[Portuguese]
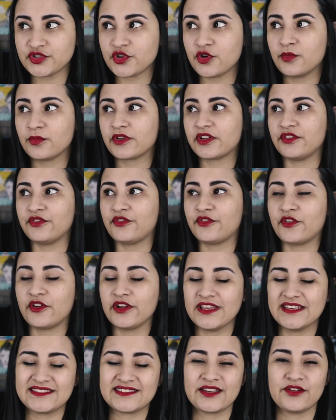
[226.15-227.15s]
como que
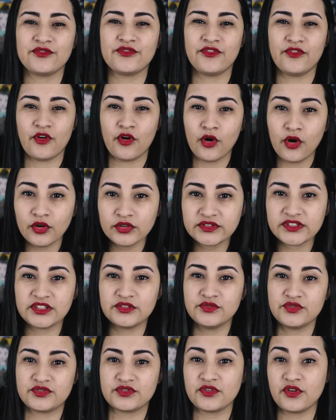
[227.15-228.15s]
foi essa volta
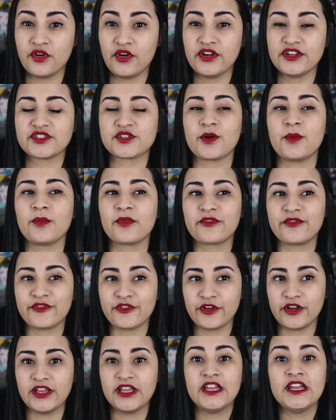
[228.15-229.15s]
dos dois, como que
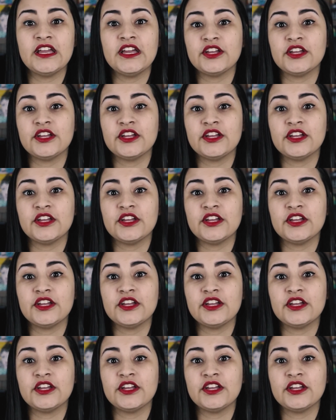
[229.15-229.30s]
foi